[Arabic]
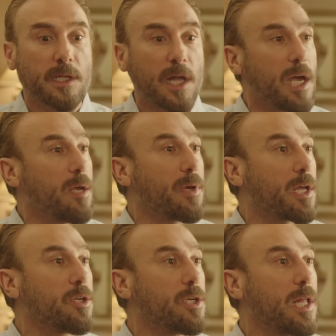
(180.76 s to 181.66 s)
يضحي
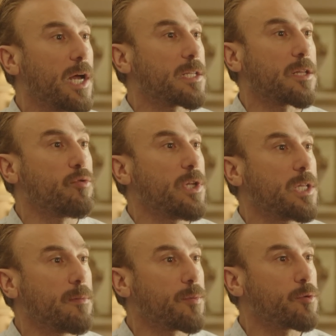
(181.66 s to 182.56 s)
بكل شيء لحتى تكوني
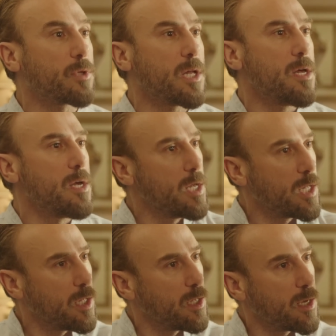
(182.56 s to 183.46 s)
انت مبسوطه
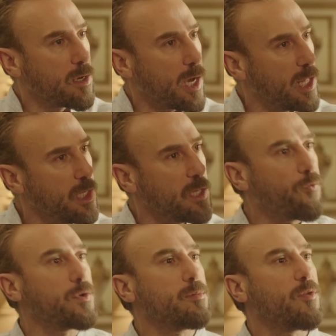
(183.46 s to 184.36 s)
خليه ينفذ